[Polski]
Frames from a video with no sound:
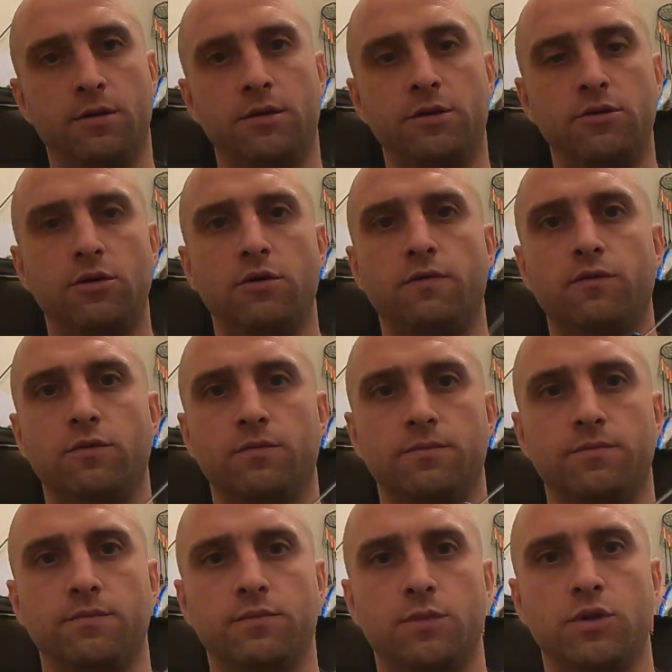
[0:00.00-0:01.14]
I znowu
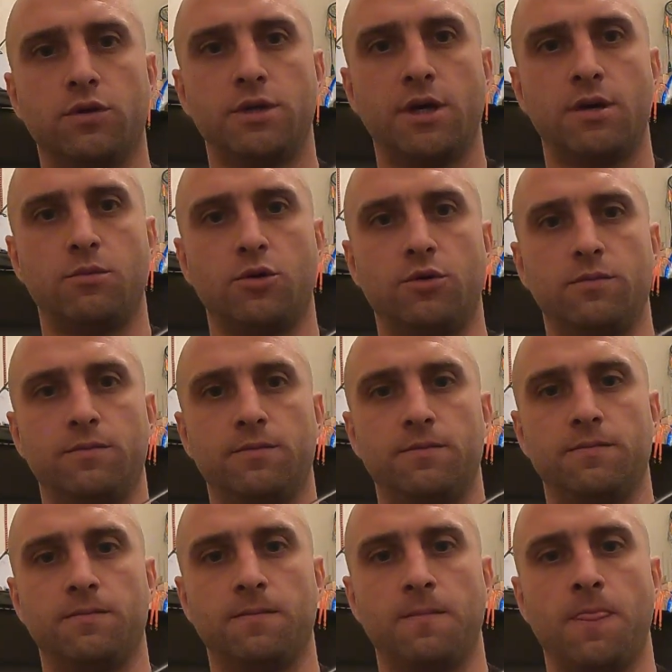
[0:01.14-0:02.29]
to samo.
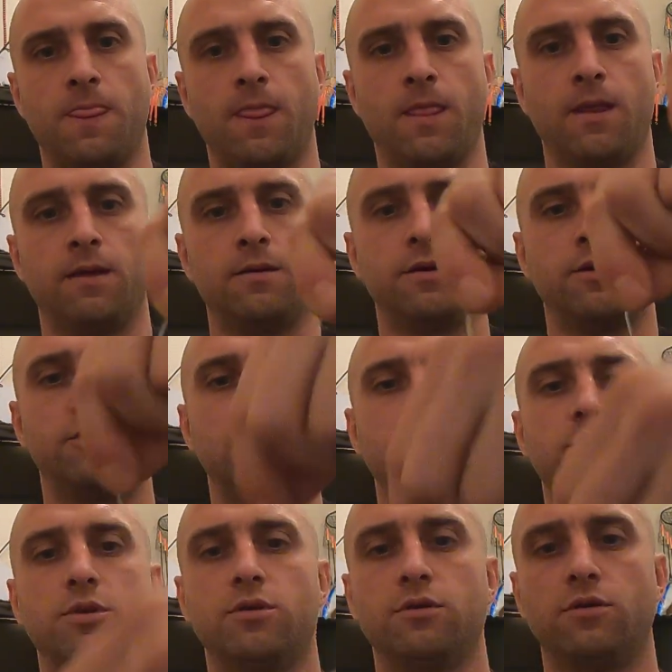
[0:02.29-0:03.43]

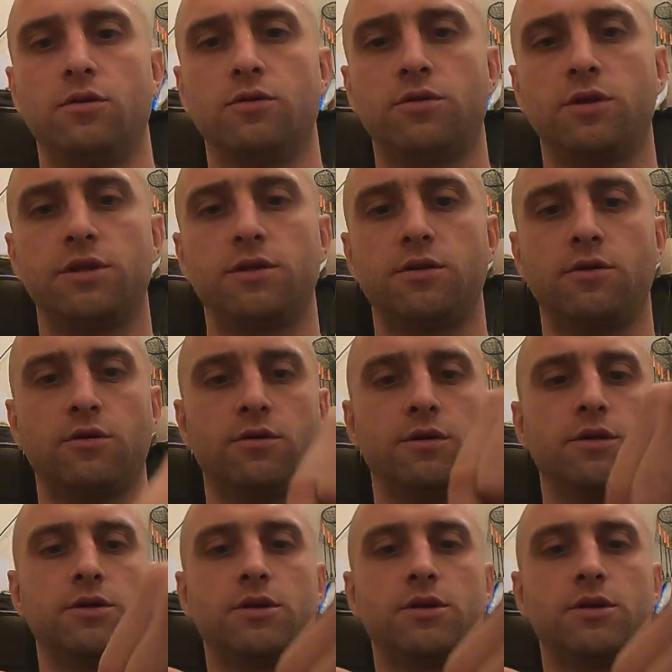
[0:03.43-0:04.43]
Jedziemy od tej strony,